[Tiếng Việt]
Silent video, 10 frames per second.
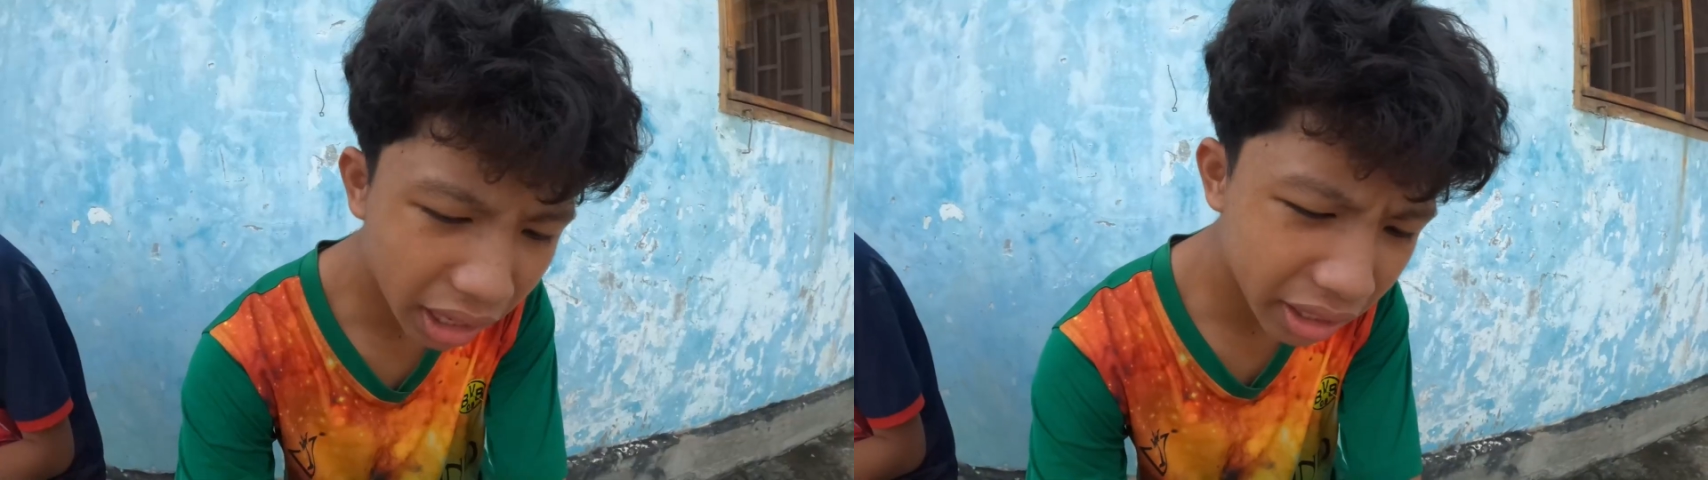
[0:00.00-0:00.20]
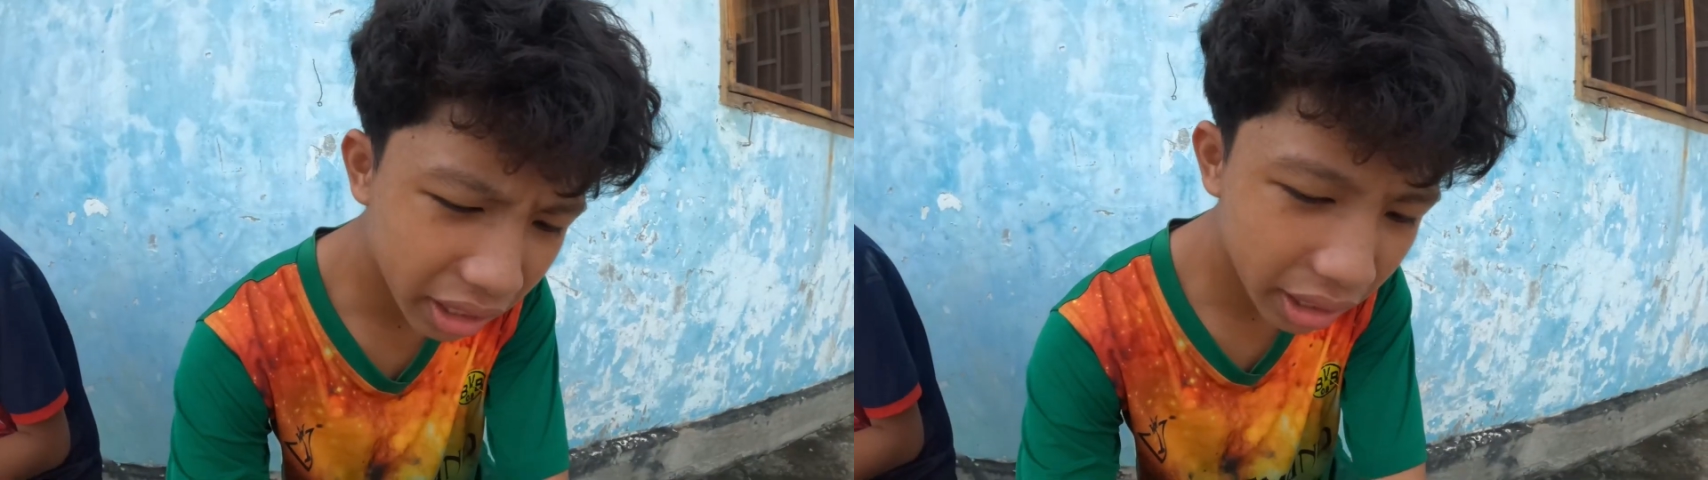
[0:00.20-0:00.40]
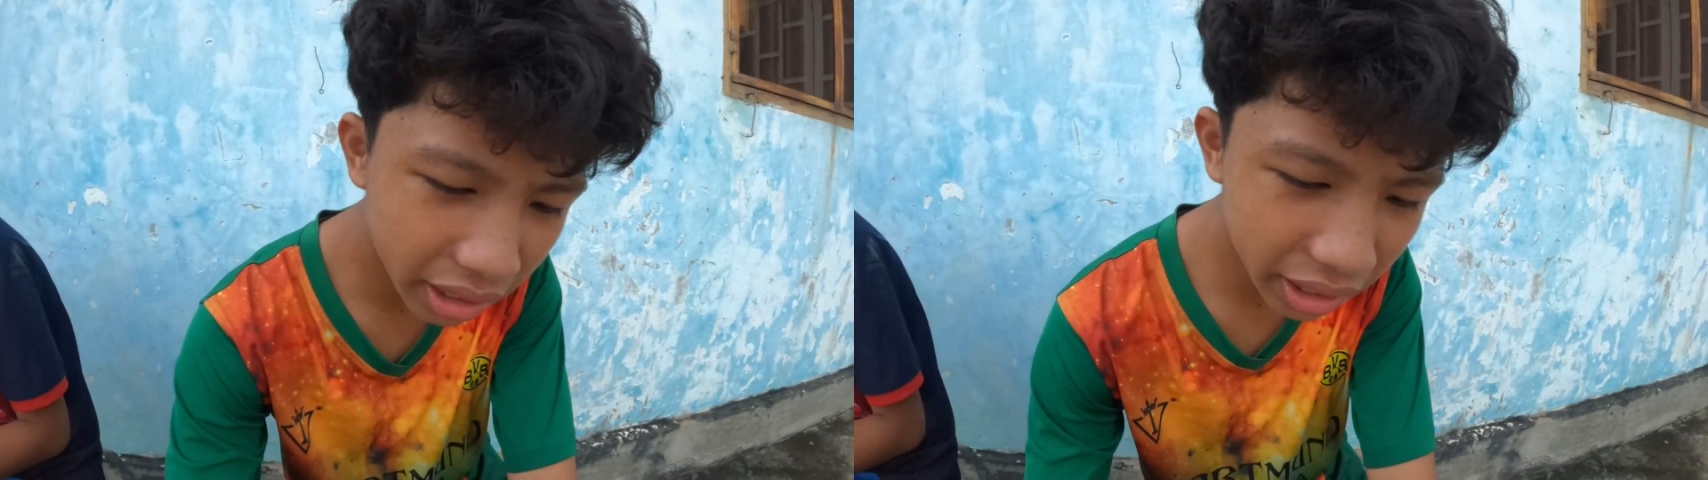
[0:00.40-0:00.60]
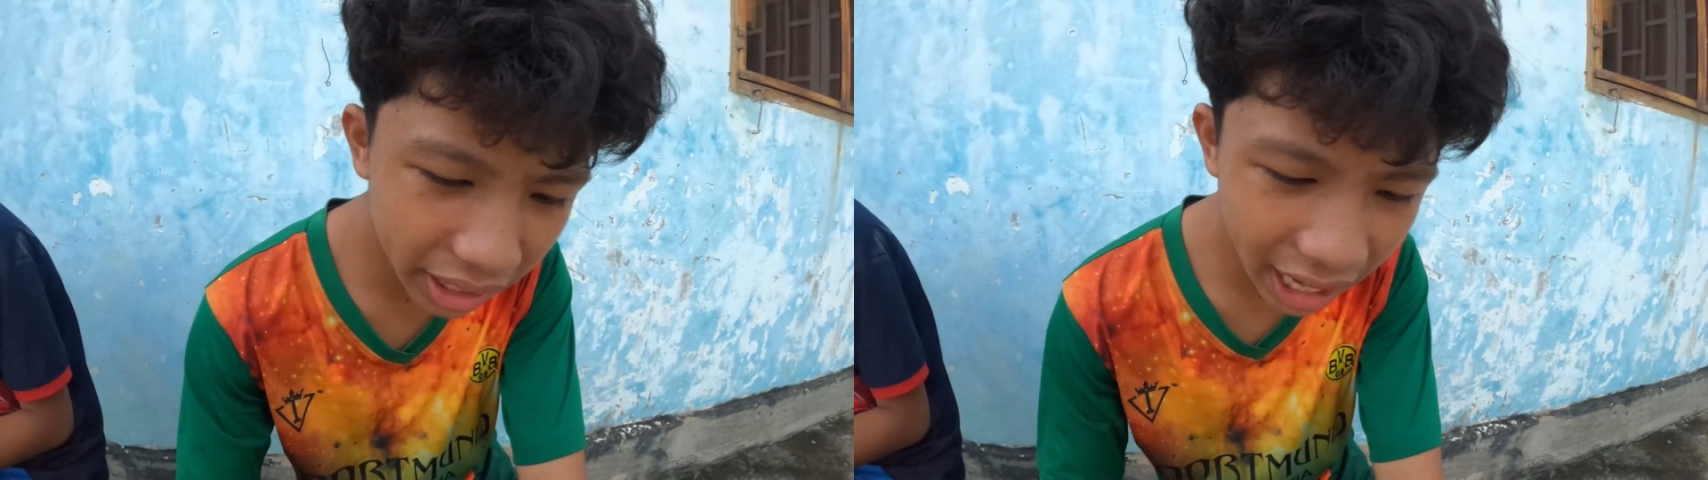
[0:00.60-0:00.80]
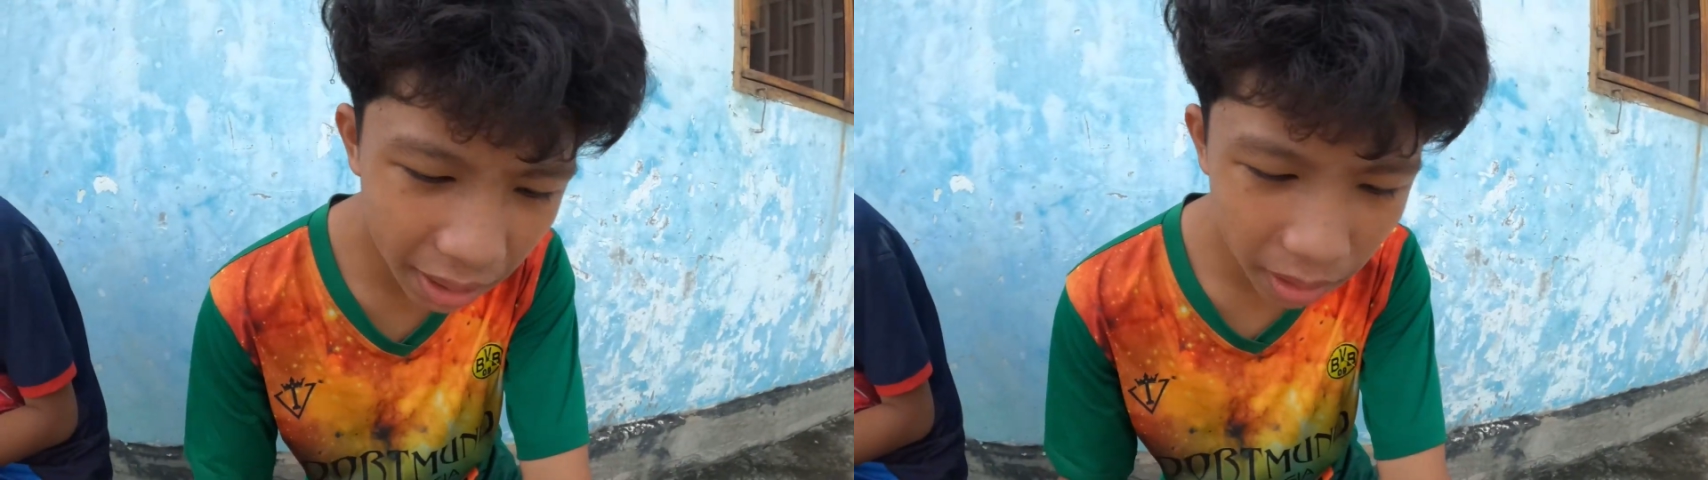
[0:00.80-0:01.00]
Trời ơi,
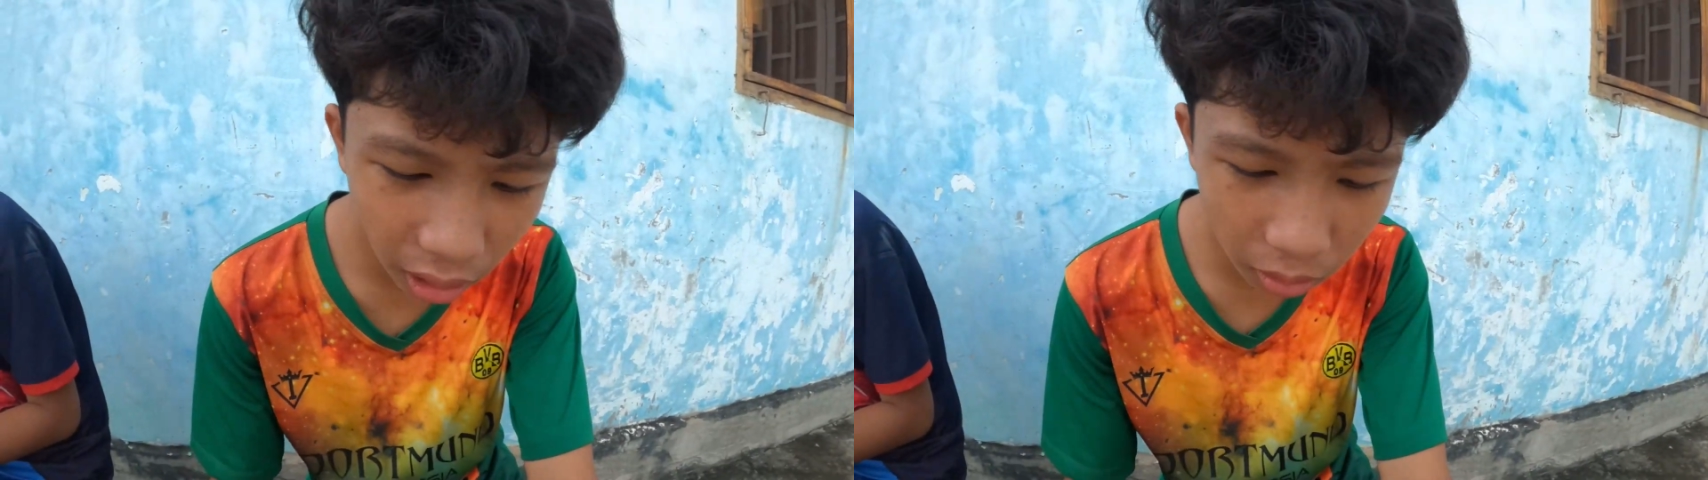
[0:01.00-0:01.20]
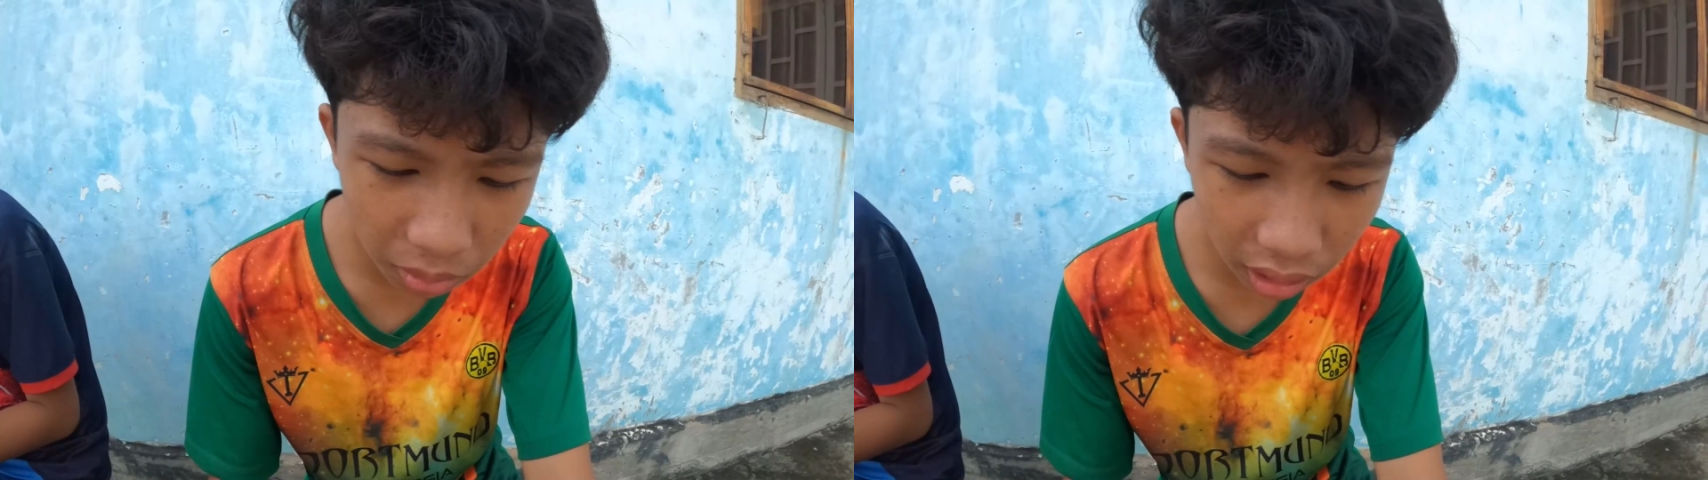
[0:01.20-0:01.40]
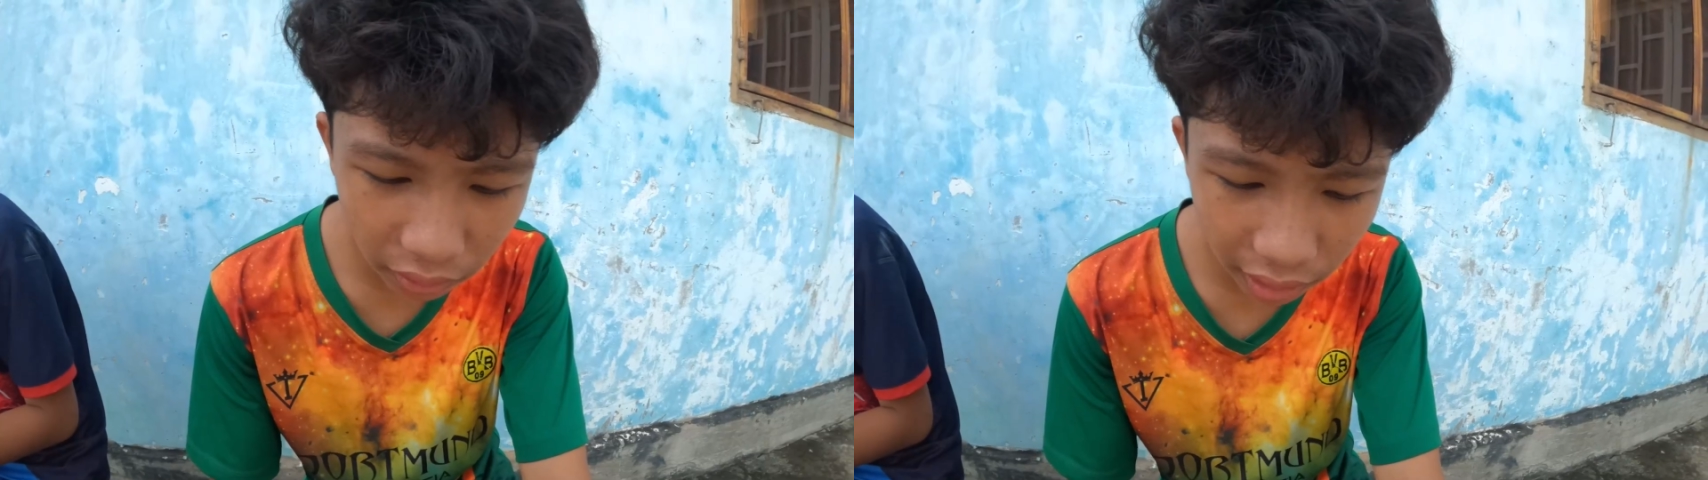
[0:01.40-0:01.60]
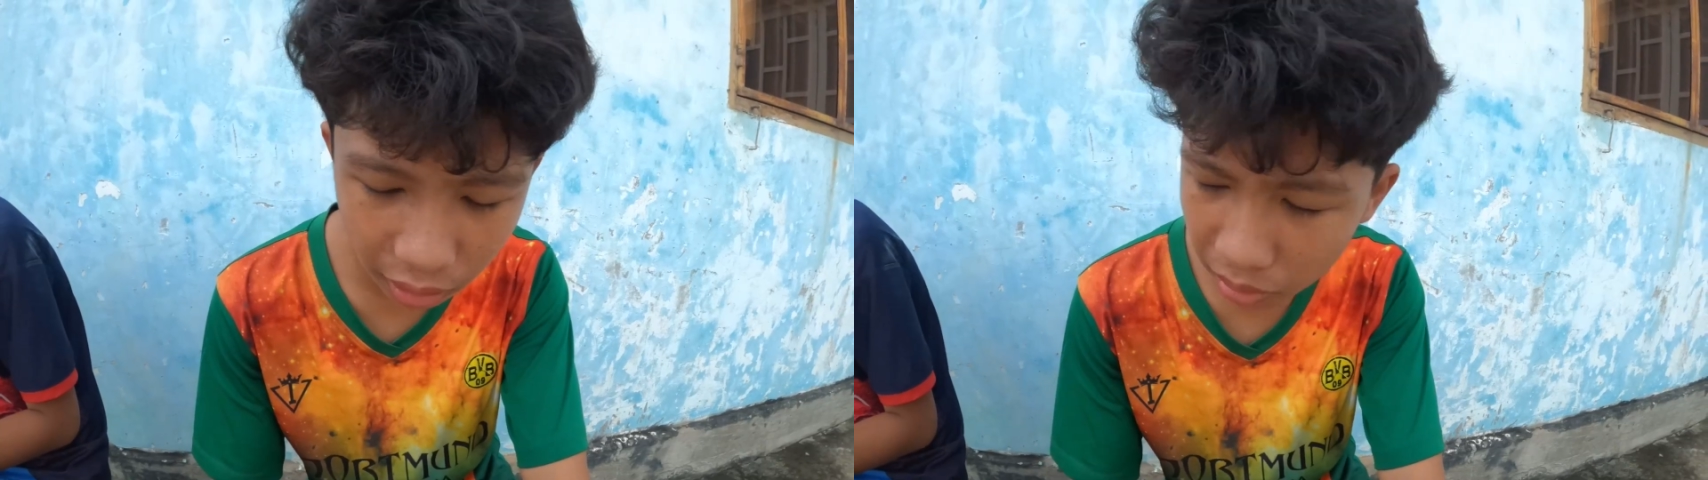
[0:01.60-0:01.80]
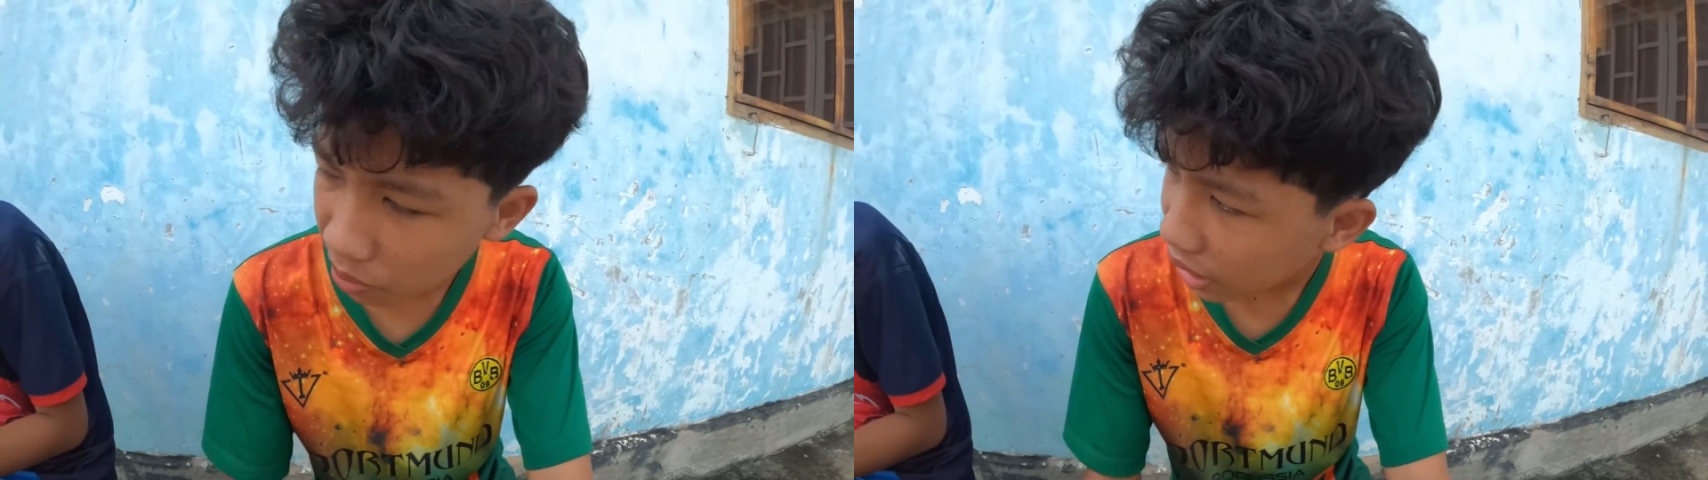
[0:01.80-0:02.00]
cái đáy bị lũng rồi anh
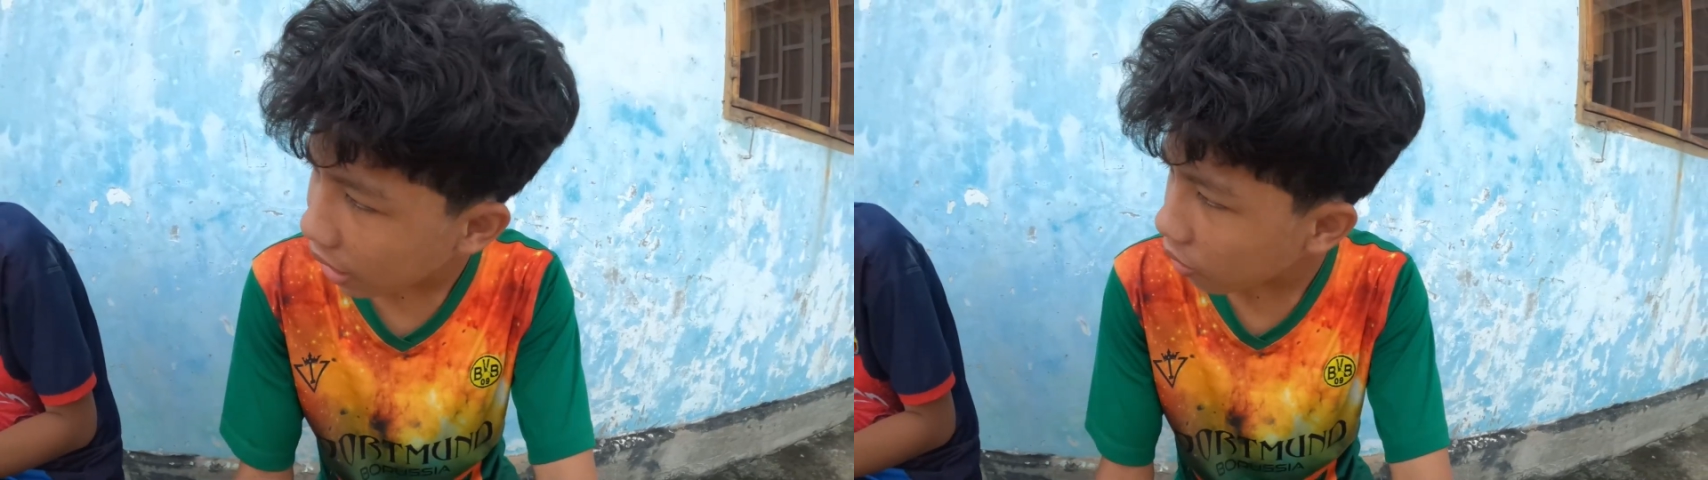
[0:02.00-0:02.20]
Phong, làm